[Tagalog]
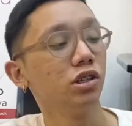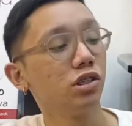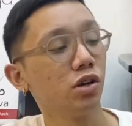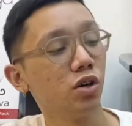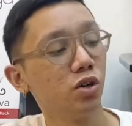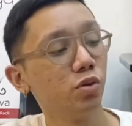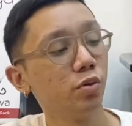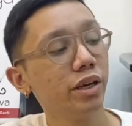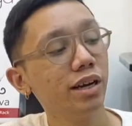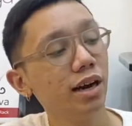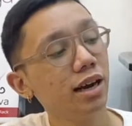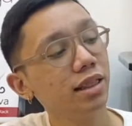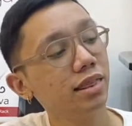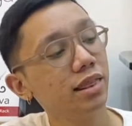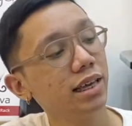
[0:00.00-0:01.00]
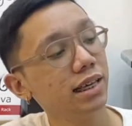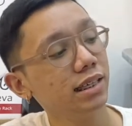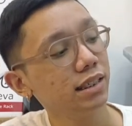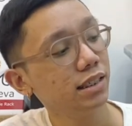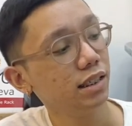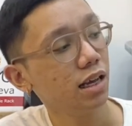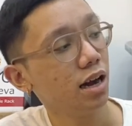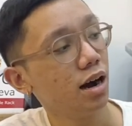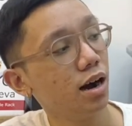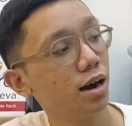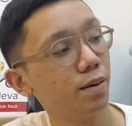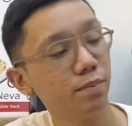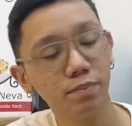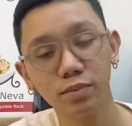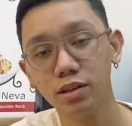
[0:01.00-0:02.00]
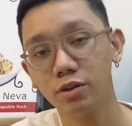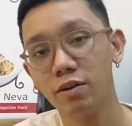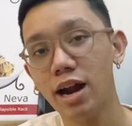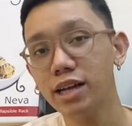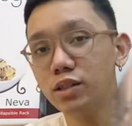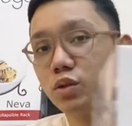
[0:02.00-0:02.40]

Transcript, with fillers: So we got this um, rice